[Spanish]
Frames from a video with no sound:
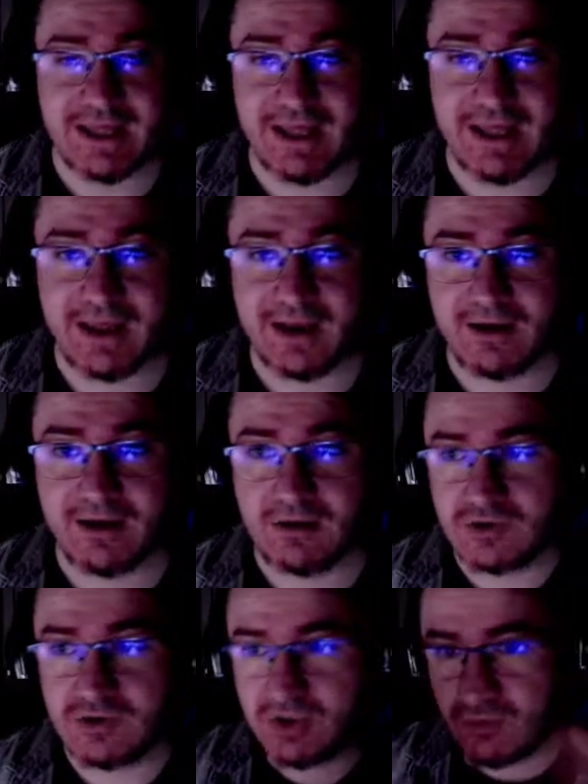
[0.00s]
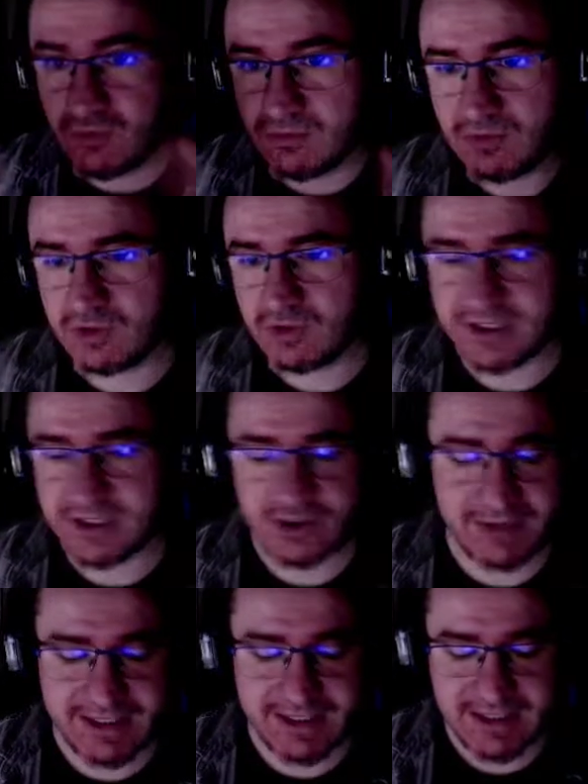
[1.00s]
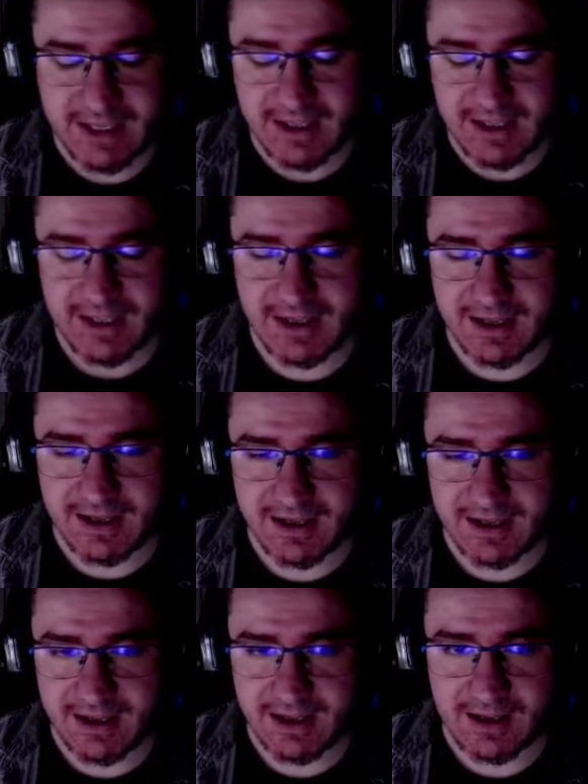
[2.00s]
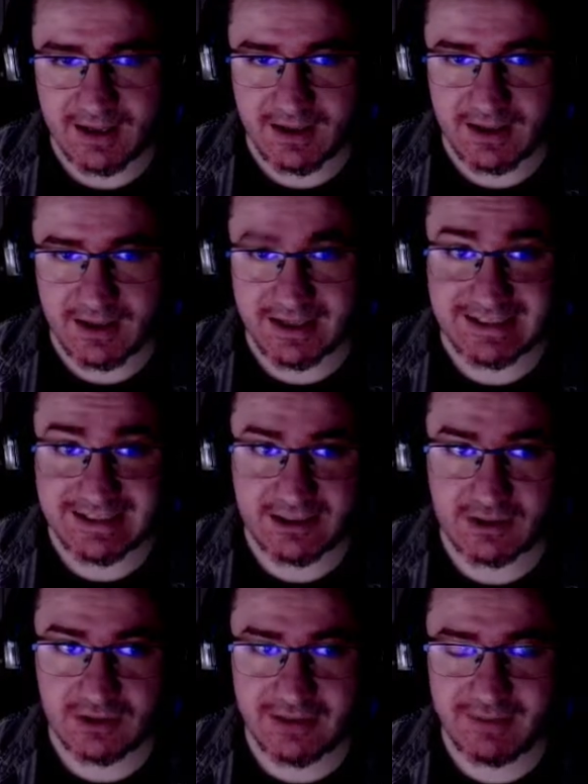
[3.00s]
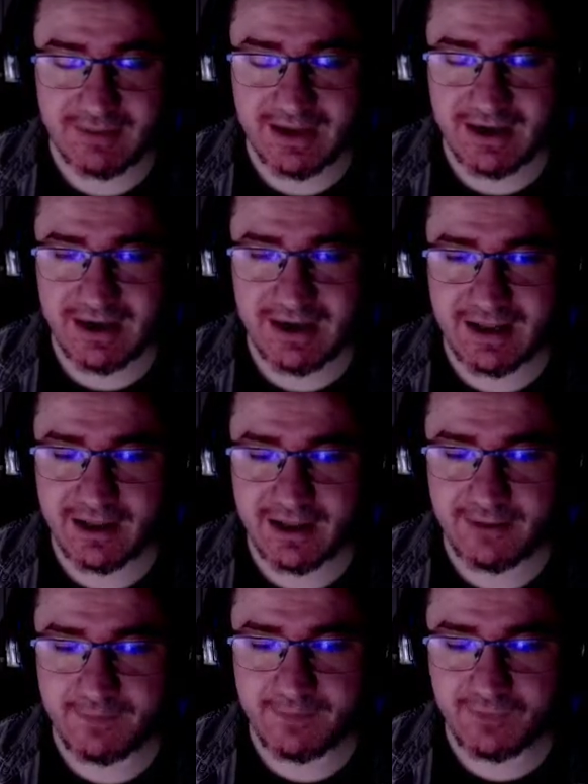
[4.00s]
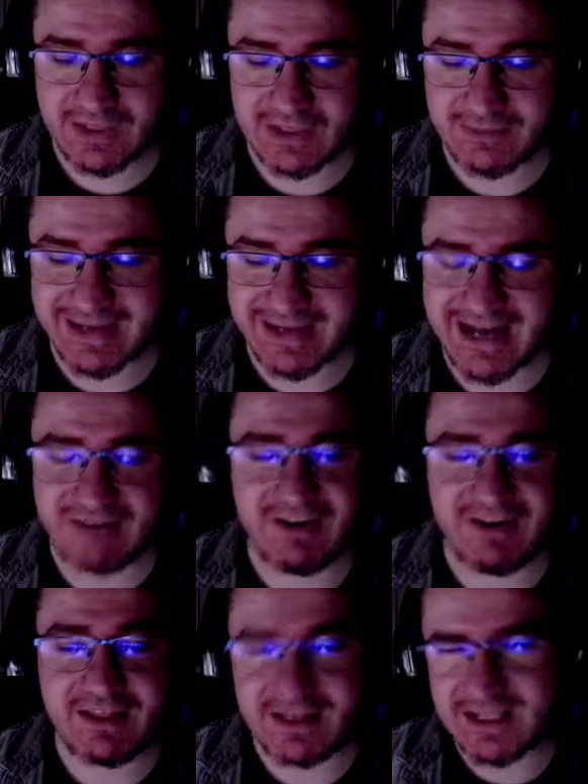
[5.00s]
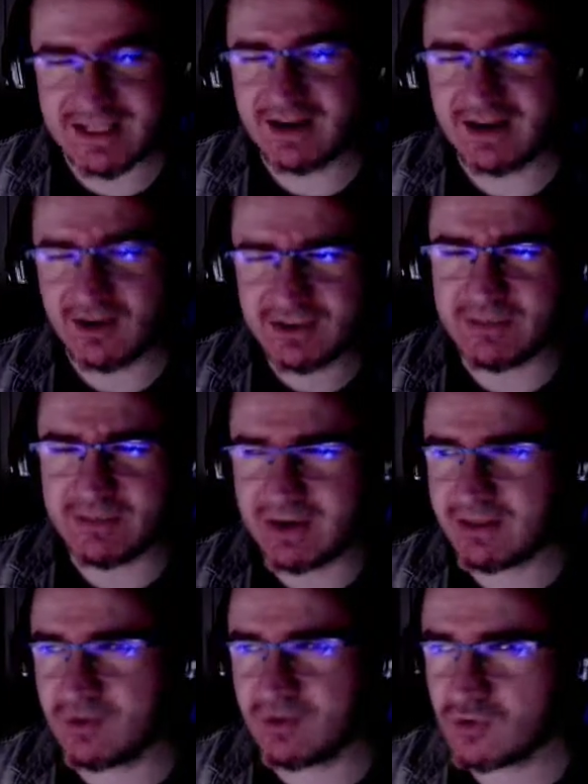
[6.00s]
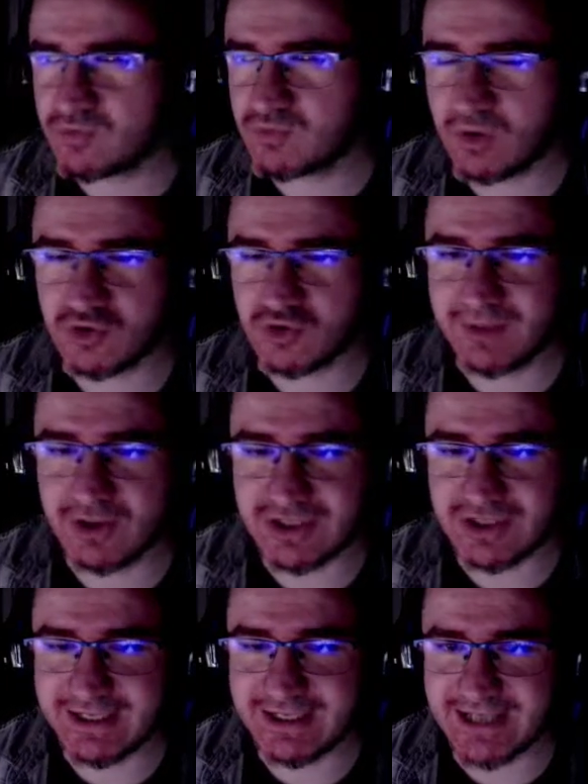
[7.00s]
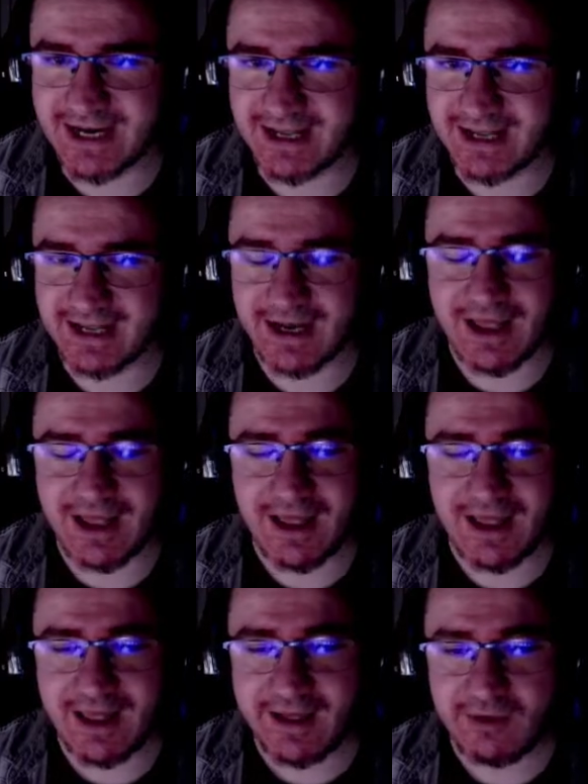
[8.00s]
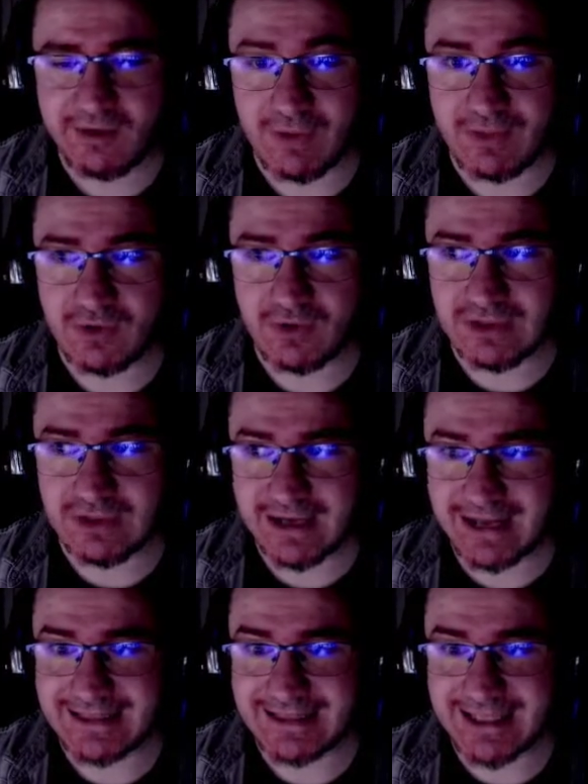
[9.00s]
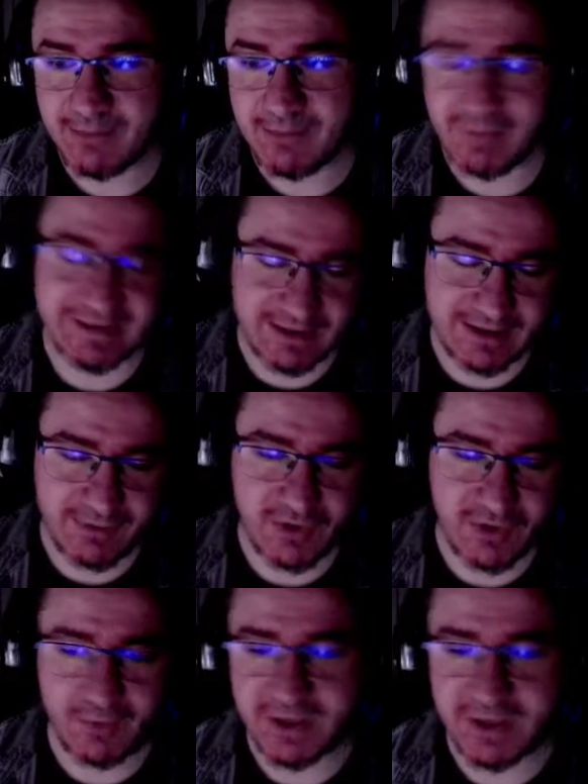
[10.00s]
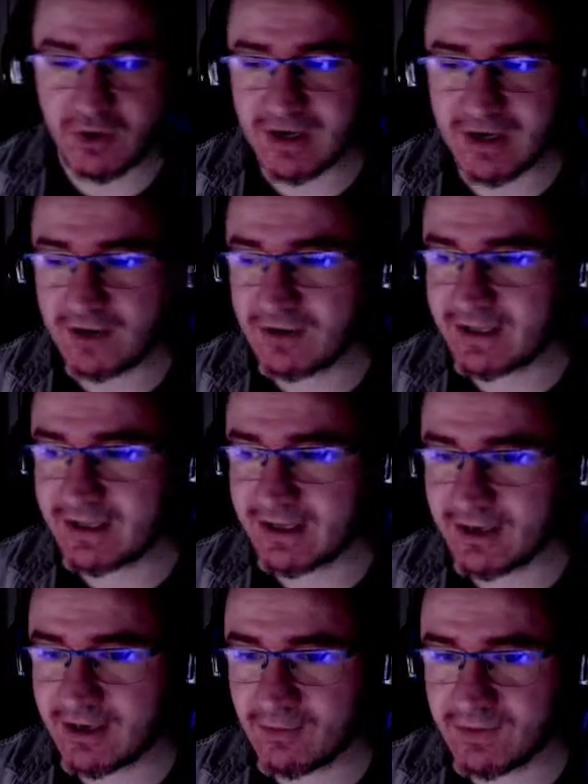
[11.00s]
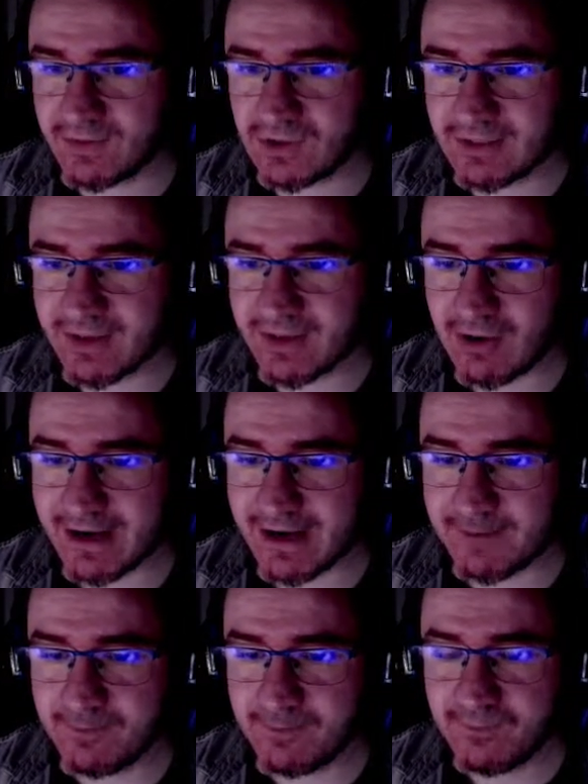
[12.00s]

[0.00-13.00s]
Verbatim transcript: eh, no, no según otras obras. Y, si no, también eh, explicar referencias tal. Creo que se pueden hacer unos pocos vídeos de Silent Hill cuando tenga tiempo. Aparte del vídeo de opinión, claro que, en algún momento también lo haré.